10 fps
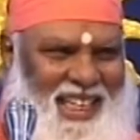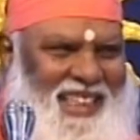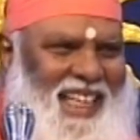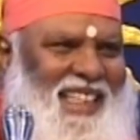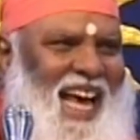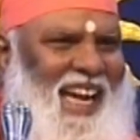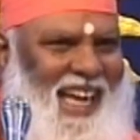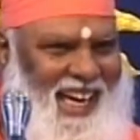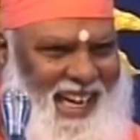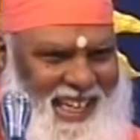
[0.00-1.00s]
ఉన్నదంతా
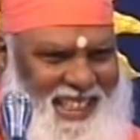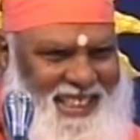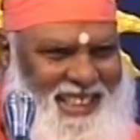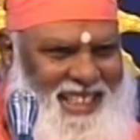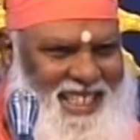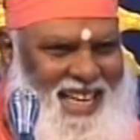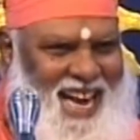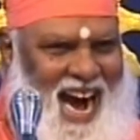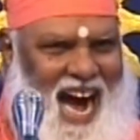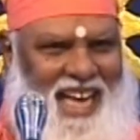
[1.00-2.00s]
తానేనని
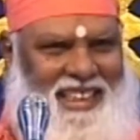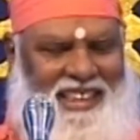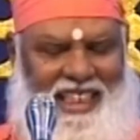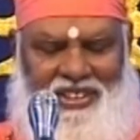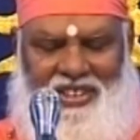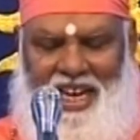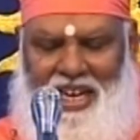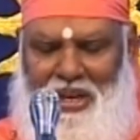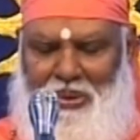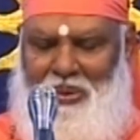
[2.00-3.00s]
ఆ
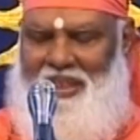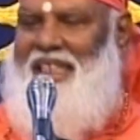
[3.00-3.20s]
సత్యాన్ని